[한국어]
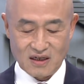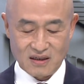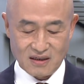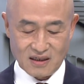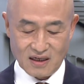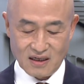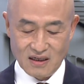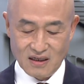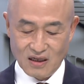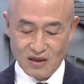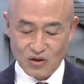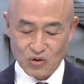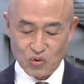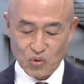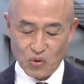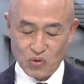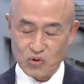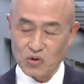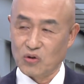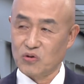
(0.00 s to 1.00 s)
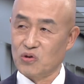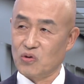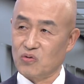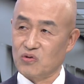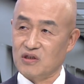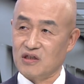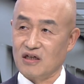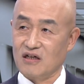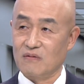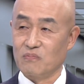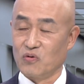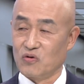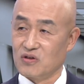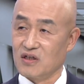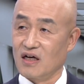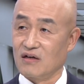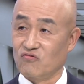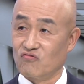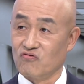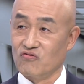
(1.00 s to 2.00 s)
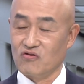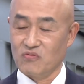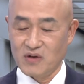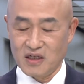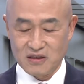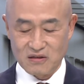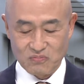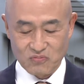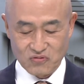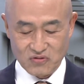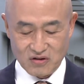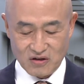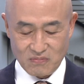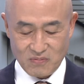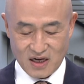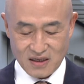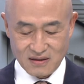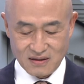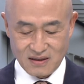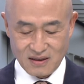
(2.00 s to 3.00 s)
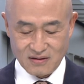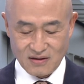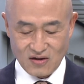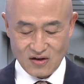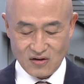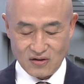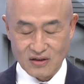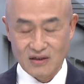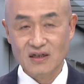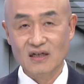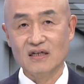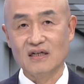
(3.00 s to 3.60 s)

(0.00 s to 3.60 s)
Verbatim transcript: 그러니까 초전도체가 뭐냐 궁금하신 분들이 많을 텐데요.